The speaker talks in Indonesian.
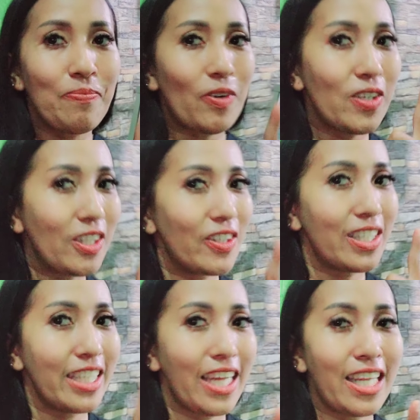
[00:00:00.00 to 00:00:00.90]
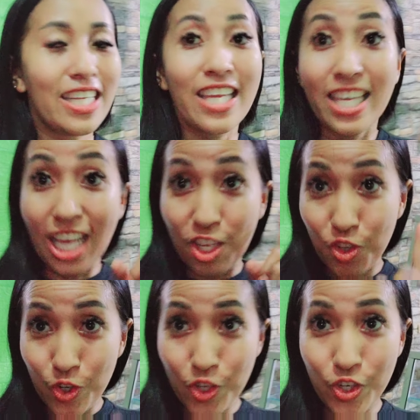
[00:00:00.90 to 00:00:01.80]
roti-rotian yang
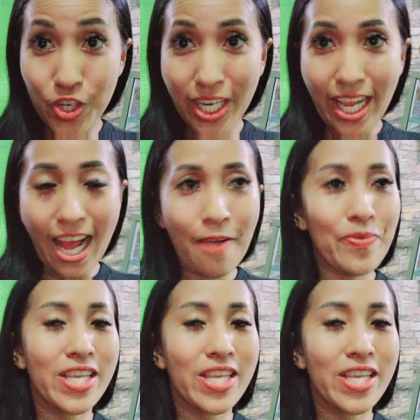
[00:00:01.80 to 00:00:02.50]
jujur ya,